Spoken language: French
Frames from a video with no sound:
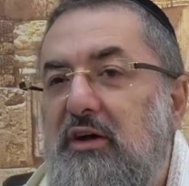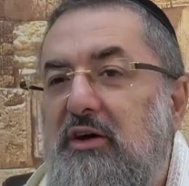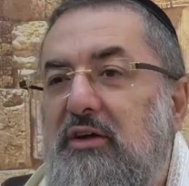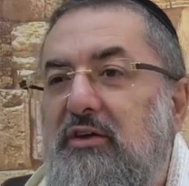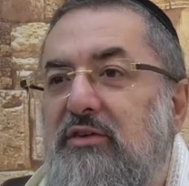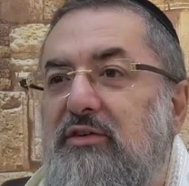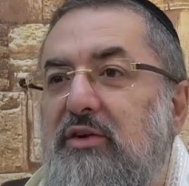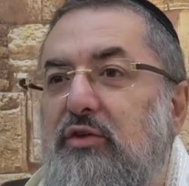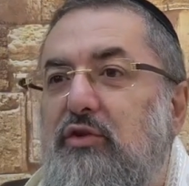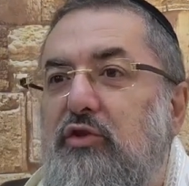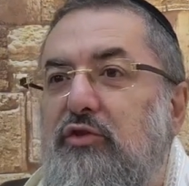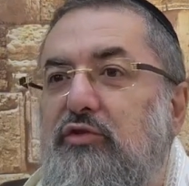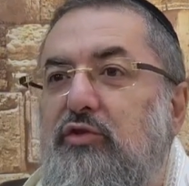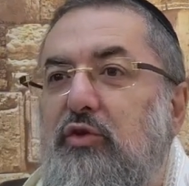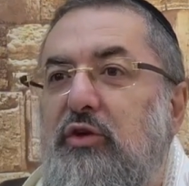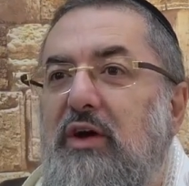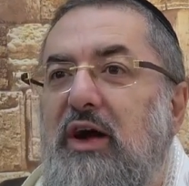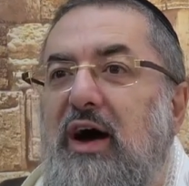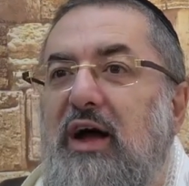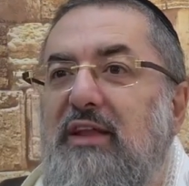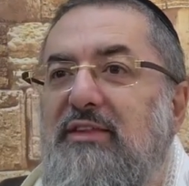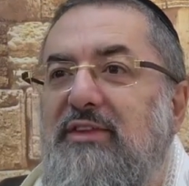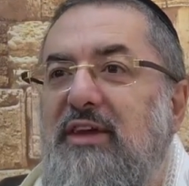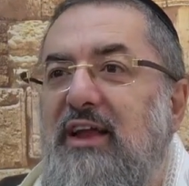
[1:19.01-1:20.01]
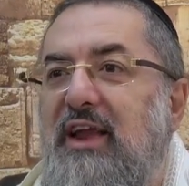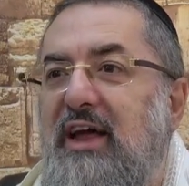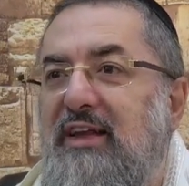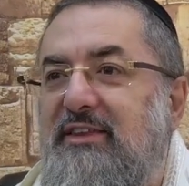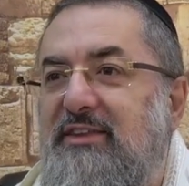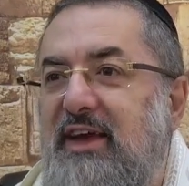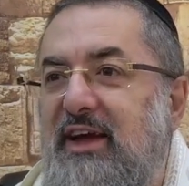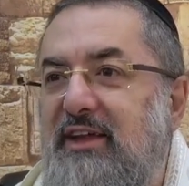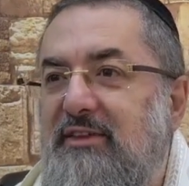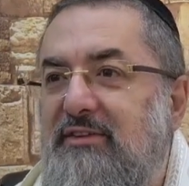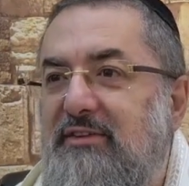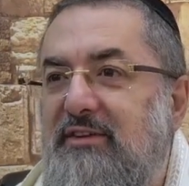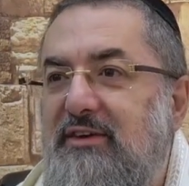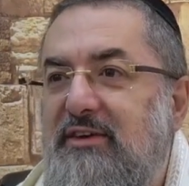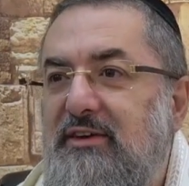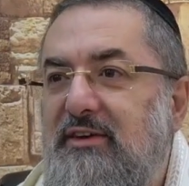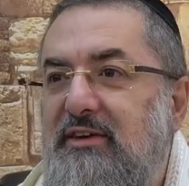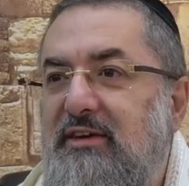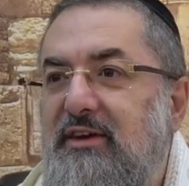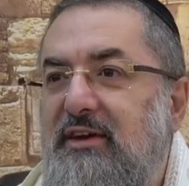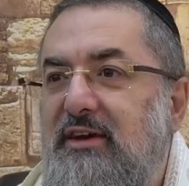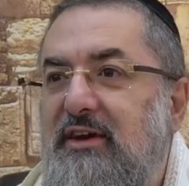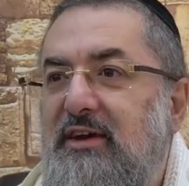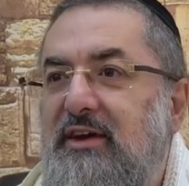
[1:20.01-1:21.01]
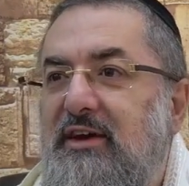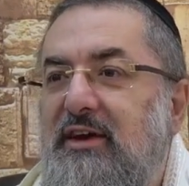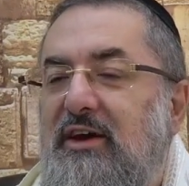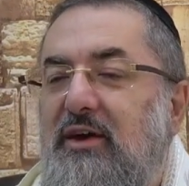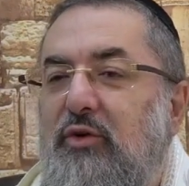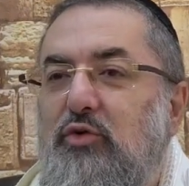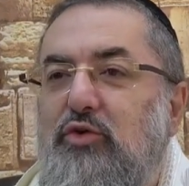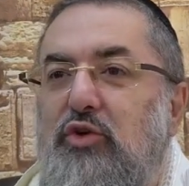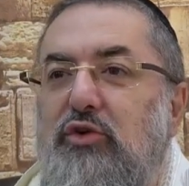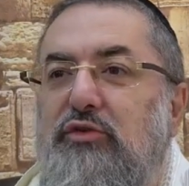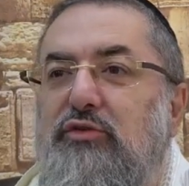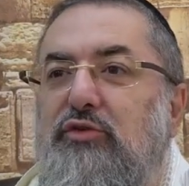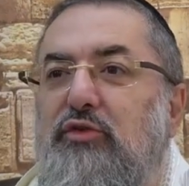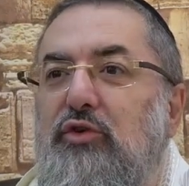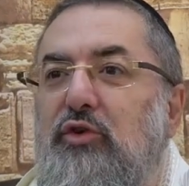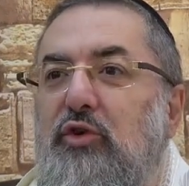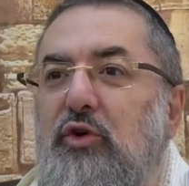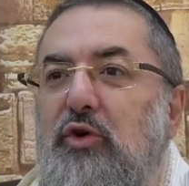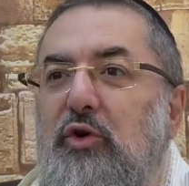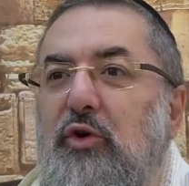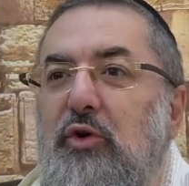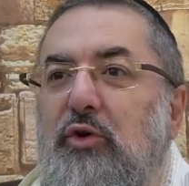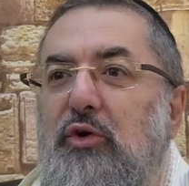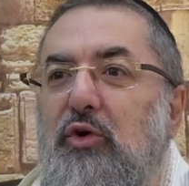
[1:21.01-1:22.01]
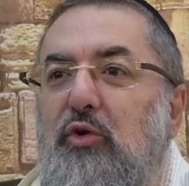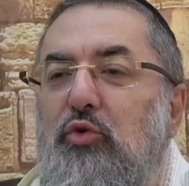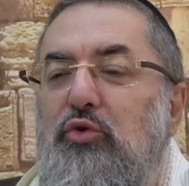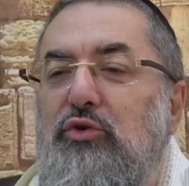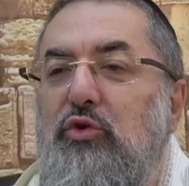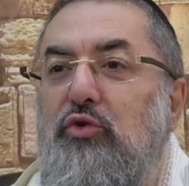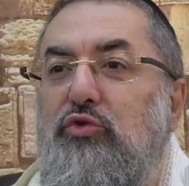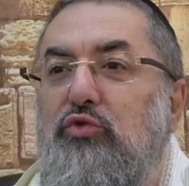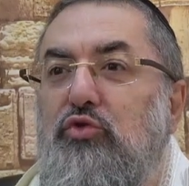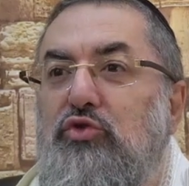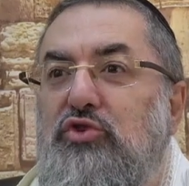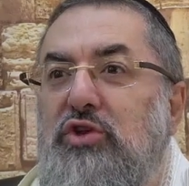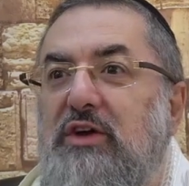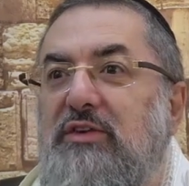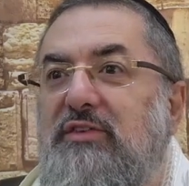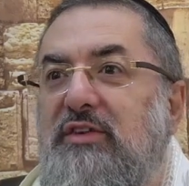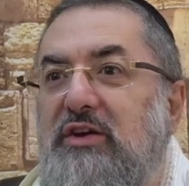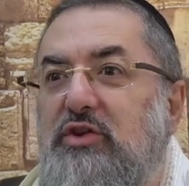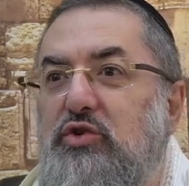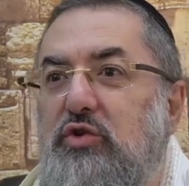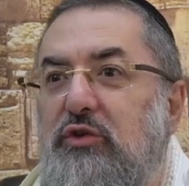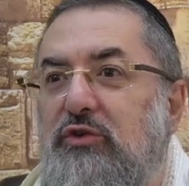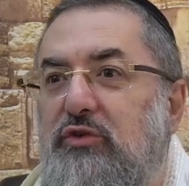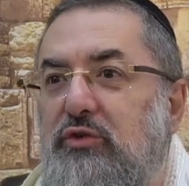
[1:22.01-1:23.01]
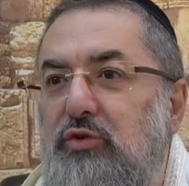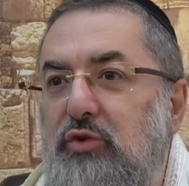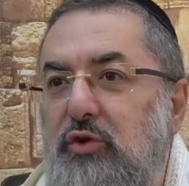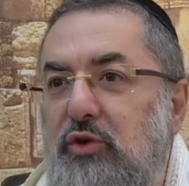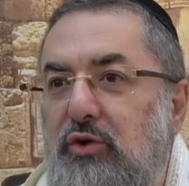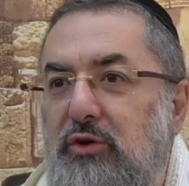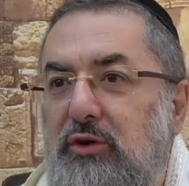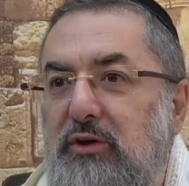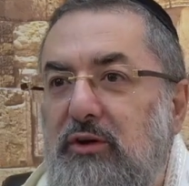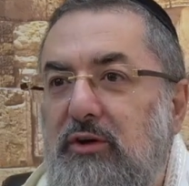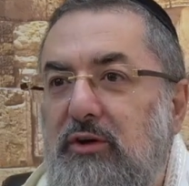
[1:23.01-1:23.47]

c'est de se gratter la tête ou de, se, ou de toucher ses chaussures.